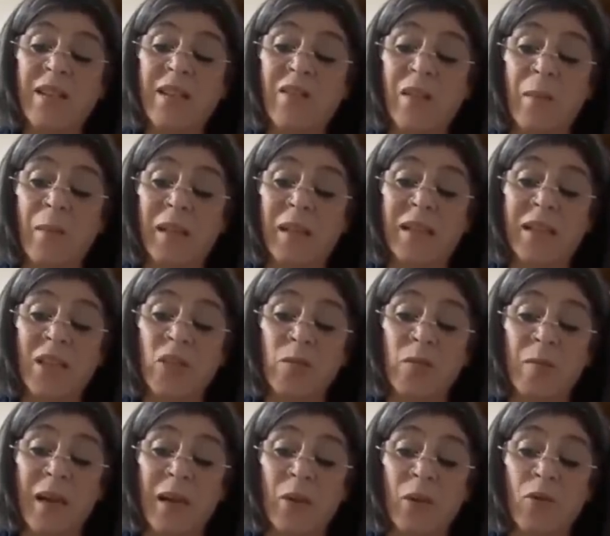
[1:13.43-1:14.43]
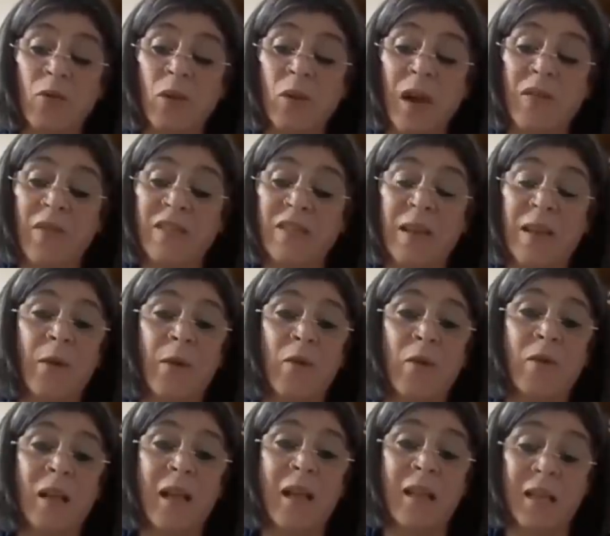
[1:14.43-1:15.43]
في 14 مايو
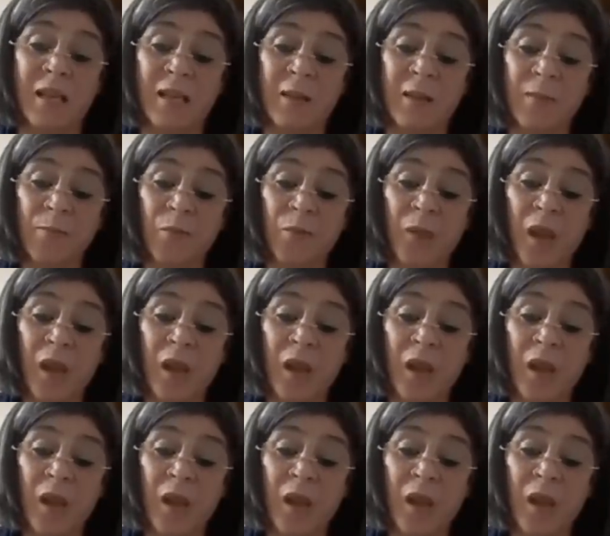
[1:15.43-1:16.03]
1930